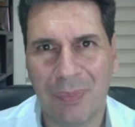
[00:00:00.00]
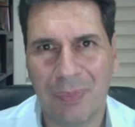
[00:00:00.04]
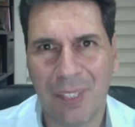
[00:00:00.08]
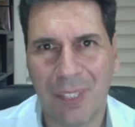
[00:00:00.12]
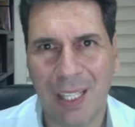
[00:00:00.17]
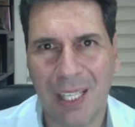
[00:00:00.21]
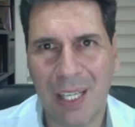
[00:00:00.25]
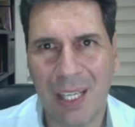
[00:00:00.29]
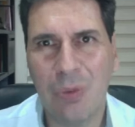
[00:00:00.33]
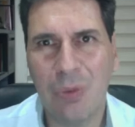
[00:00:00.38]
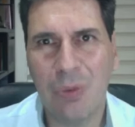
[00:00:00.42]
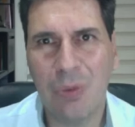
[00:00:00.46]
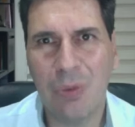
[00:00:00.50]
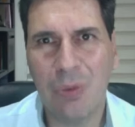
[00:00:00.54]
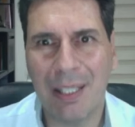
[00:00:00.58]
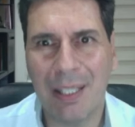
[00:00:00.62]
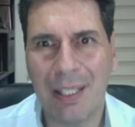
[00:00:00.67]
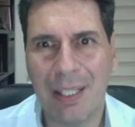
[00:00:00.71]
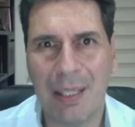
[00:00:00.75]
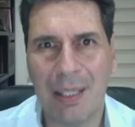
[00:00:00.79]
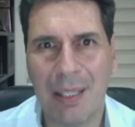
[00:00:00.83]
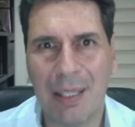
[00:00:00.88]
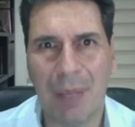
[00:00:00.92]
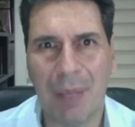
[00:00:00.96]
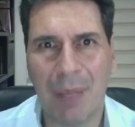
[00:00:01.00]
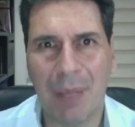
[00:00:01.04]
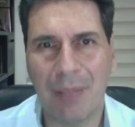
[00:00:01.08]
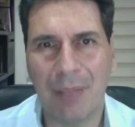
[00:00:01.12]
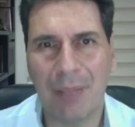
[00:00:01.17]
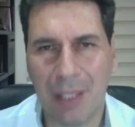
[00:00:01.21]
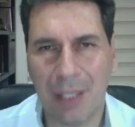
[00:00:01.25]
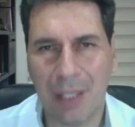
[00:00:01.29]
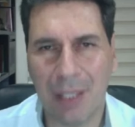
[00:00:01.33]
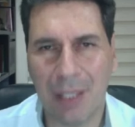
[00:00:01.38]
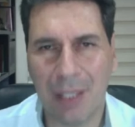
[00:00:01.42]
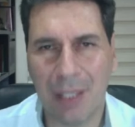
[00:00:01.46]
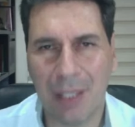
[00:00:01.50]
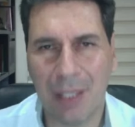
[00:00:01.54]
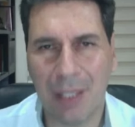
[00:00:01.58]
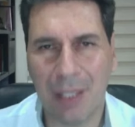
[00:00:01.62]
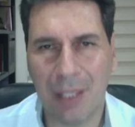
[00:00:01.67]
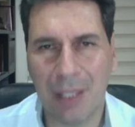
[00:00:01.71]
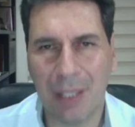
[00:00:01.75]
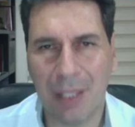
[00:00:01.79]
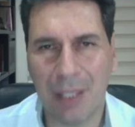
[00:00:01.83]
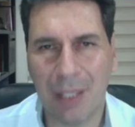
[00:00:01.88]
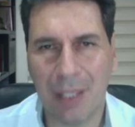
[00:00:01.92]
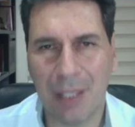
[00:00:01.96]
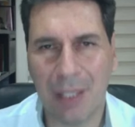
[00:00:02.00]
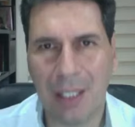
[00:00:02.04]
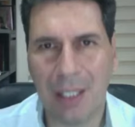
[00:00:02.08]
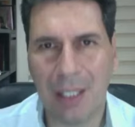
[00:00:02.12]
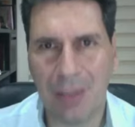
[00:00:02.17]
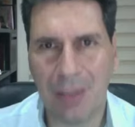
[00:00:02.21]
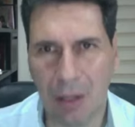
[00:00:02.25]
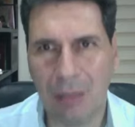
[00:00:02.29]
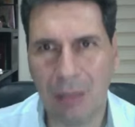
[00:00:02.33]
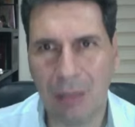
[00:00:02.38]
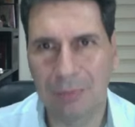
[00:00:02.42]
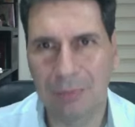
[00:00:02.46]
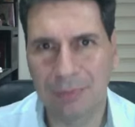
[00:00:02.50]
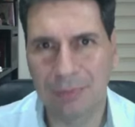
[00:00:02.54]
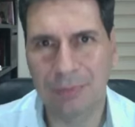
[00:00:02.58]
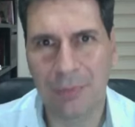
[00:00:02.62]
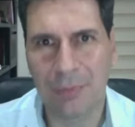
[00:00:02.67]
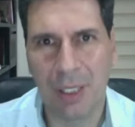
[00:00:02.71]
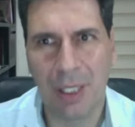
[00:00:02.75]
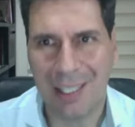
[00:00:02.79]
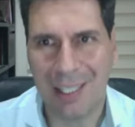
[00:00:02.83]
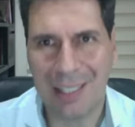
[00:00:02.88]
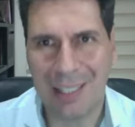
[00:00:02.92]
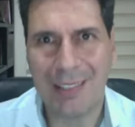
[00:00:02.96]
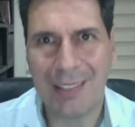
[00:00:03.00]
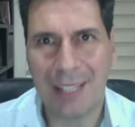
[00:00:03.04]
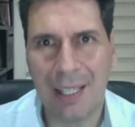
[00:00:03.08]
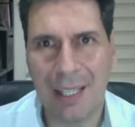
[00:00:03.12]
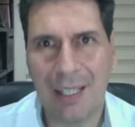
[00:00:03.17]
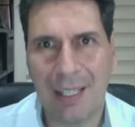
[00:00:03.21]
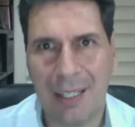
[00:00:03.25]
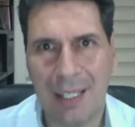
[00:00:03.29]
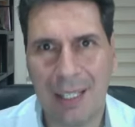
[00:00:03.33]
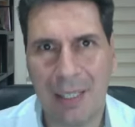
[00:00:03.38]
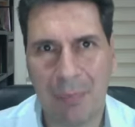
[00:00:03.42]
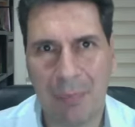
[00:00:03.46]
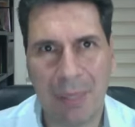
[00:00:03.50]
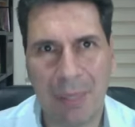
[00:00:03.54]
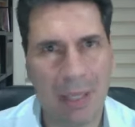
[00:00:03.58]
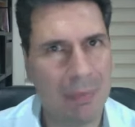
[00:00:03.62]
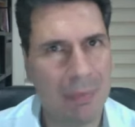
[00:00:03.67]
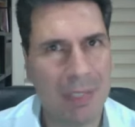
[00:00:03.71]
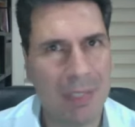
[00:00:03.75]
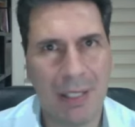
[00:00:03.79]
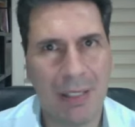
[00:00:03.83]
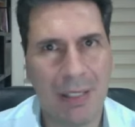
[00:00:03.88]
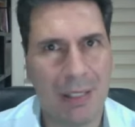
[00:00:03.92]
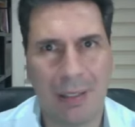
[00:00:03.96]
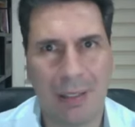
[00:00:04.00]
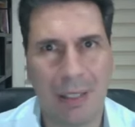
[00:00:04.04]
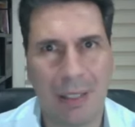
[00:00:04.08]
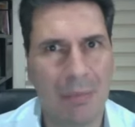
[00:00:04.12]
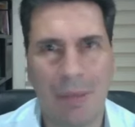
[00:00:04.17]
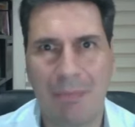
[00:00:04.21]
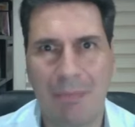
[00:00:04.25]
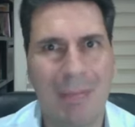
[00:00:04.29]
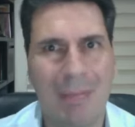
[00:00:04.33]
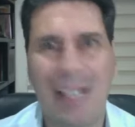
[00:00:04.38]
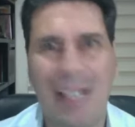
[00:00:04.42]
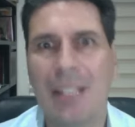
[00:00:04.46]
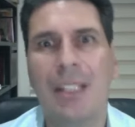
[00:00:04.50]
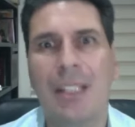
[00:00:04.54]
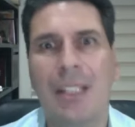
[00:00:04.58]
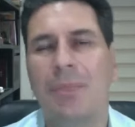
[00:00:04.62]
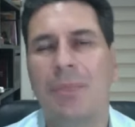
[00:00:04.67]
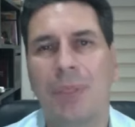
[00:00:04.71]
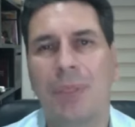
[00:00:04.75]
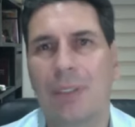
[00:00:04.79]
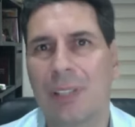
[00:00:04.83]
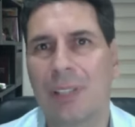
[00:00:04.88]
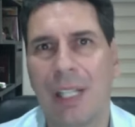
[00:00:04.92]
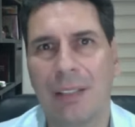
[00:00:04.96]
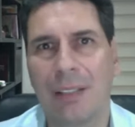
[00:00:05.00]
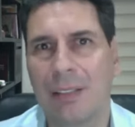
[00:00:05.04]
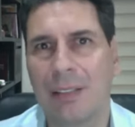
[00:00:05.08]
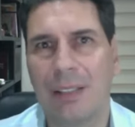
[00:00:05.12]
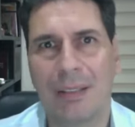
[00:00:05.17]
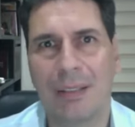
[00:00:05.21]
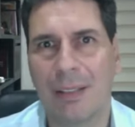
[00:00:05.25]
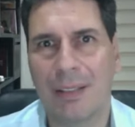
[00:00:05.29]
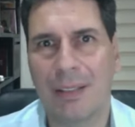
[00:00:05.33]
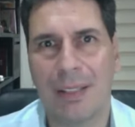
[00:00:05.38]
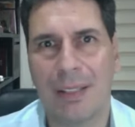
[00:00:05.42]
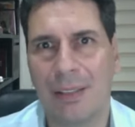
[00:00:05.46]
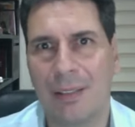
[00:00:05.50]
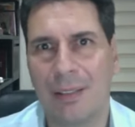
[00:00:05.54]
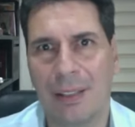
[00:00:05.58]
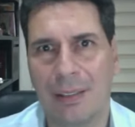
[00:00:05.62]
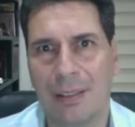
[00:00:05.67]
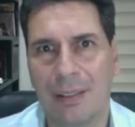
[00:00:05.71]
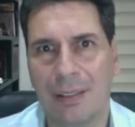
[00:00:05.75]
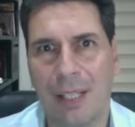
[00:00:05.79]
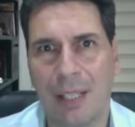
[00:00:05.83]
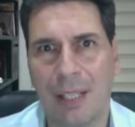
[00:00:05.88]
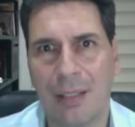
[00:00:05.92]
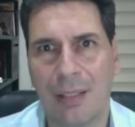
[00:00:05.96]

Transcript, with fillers: y es la planificación. Esa eh, para mí es el tema más importante y trascendental.